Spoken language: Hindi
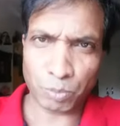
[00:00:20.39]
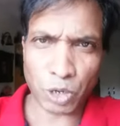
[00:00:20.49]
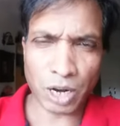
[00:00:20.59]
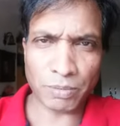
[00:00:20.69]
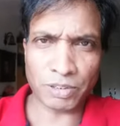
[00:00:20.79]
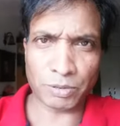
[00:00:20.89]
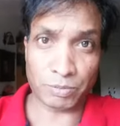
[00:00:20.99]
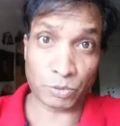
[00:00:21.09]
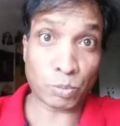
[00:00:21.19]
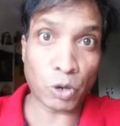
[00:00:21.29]
बुरा
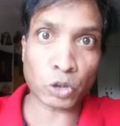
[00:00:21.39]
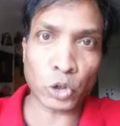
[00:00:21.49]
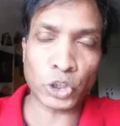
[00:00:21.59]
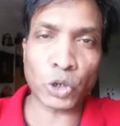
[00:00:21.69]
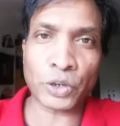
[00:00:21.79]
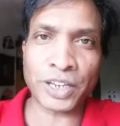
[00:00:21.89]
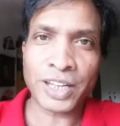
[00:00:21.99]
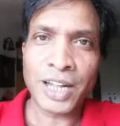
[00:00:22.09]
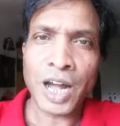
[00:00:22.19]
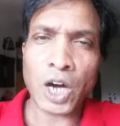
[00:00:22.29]
बहुत खुशी होगी
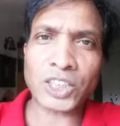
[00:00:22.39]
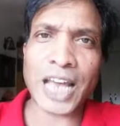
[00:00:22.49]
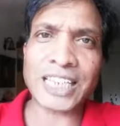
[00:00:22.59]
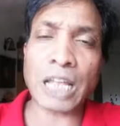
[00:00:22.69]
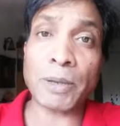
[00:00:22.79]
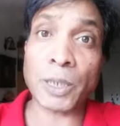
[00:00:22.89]
और साथ साथ में